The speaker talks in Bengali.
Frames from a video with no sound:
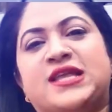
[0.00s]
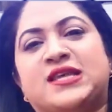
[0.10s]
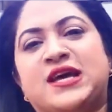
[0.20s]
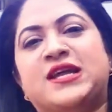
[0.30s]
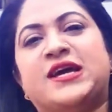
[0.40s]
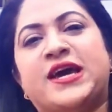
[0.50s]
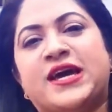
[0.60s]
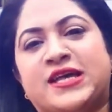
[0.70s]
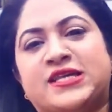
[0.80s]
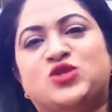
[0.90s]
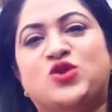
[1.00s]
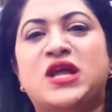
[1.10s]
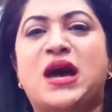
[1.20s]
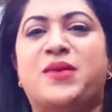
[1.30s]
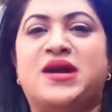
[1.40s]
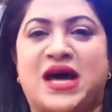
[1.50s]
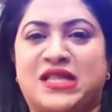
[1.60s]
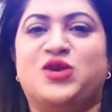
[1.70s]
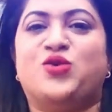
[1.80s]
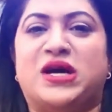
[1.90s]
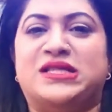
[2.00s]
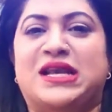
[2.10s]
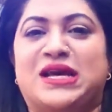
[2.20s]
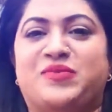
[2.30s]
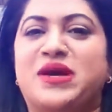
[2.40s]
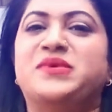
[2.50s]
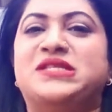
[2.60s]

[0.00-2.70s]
সব খবর পেতে আমাদের চ্যানেলটি সাবস্ক্রাইব করে